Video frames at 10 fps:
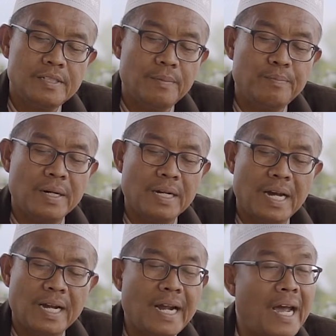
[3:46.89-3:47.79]

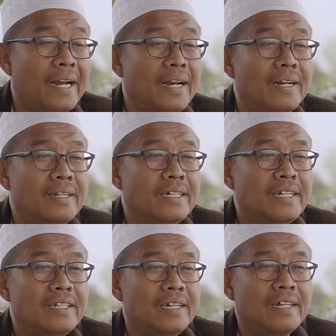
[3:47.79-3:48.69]
dibenggangkan
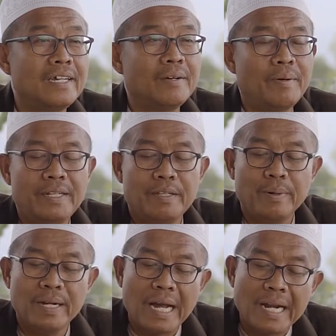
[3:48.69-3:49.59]
jadi jadi kemarin
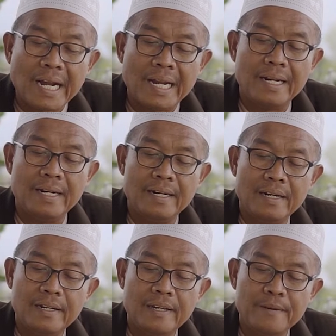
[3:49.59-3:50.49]
dibenggangkan
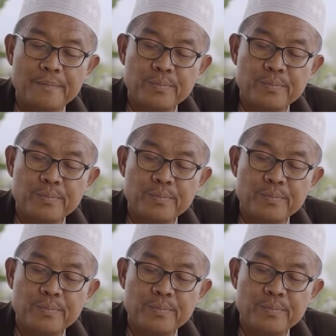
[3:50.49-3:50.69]
ya